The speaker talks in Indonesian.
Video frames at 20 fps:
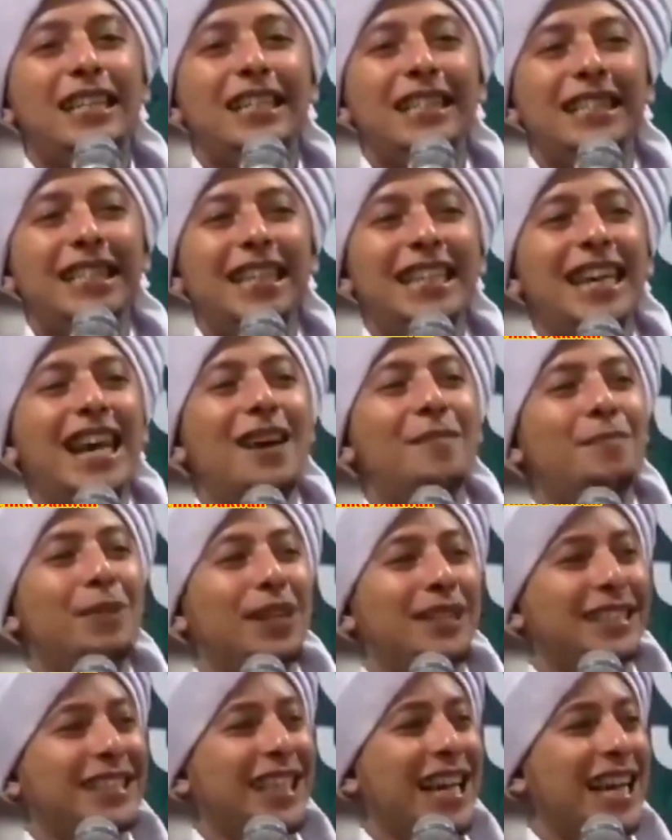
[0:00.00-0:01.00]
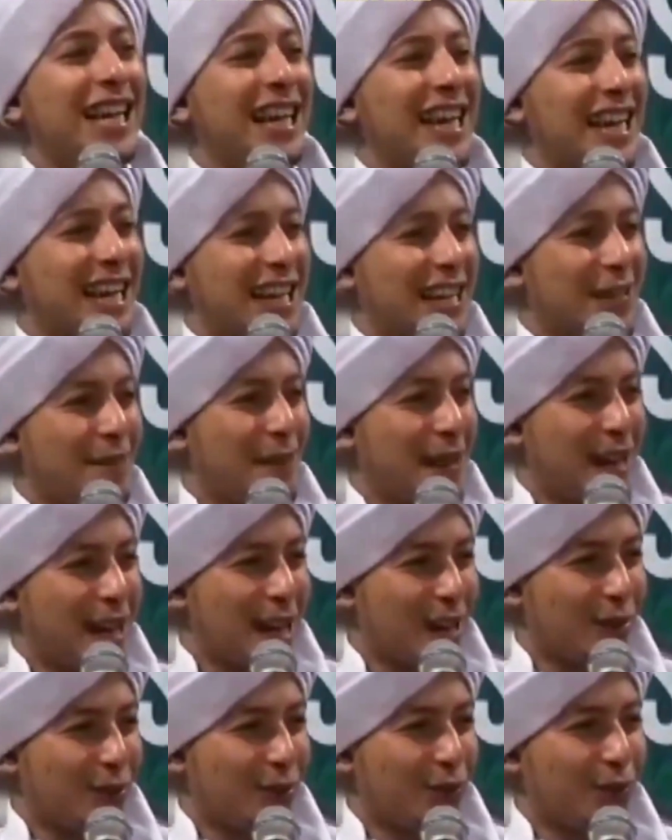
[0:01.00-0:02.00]
dia berziarah
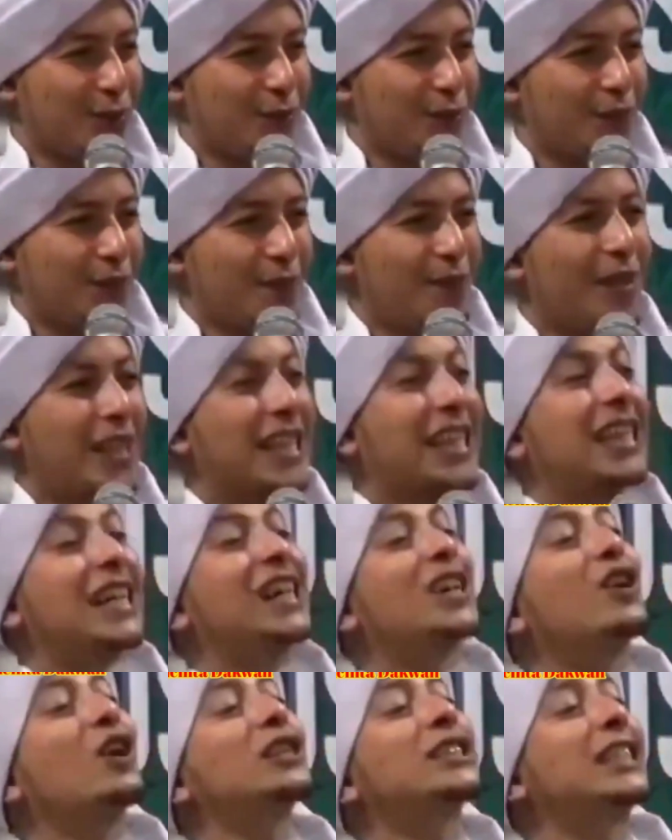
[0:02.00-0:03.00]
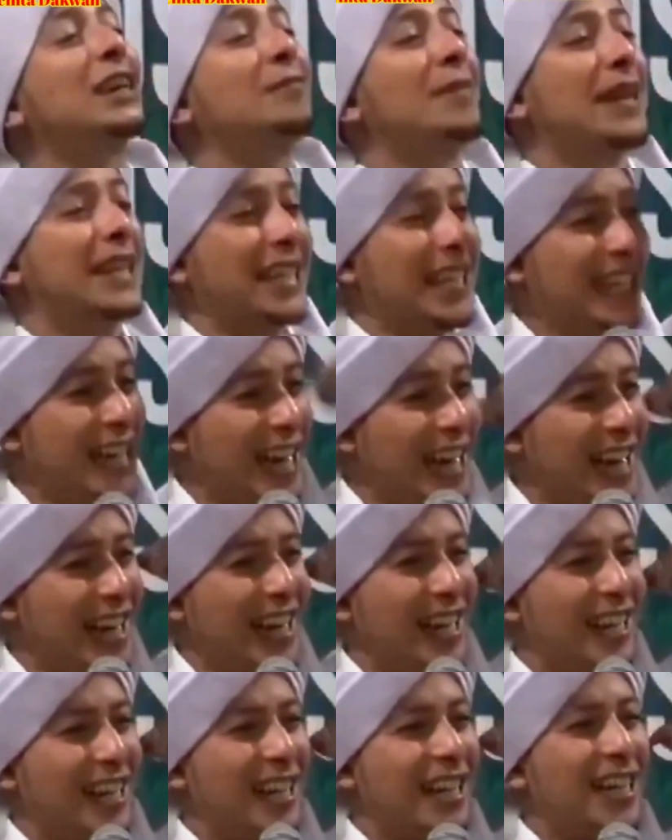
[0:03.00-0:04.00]
kepadaku ke kota
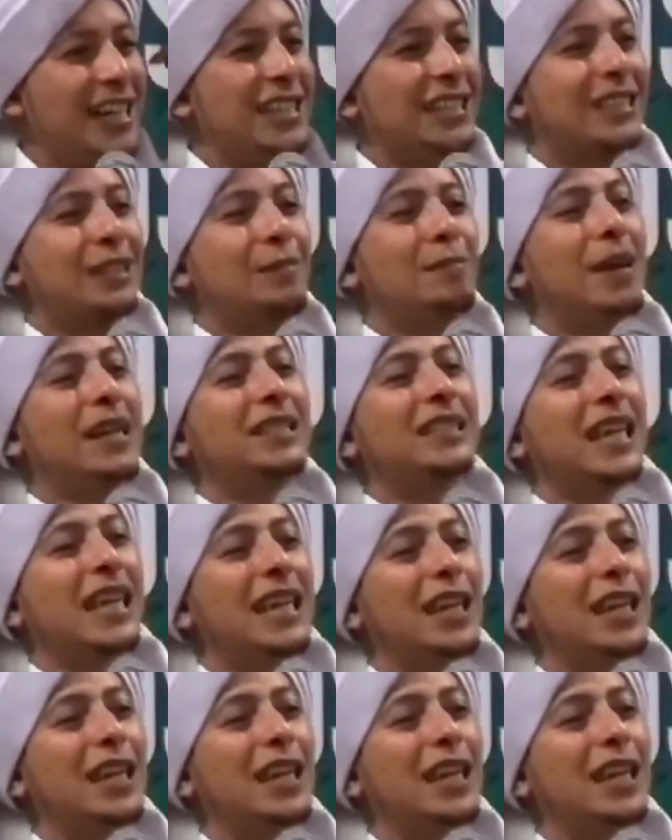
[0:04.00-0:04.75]
Madinah semasa